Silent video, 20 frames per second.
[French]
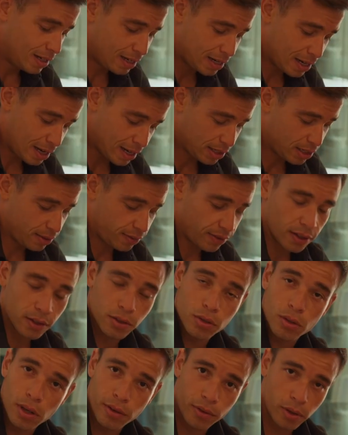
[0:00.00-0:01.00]
la
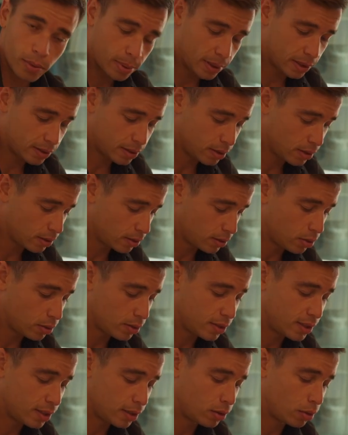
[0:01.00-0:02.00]
différence de la fois précédente,
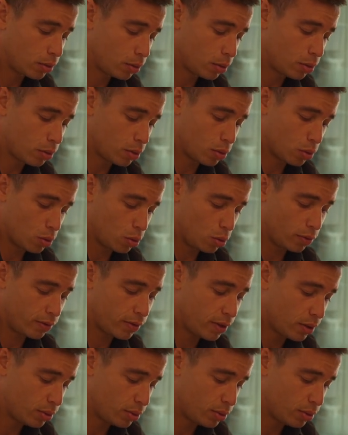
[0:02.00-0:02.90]
c'est que on va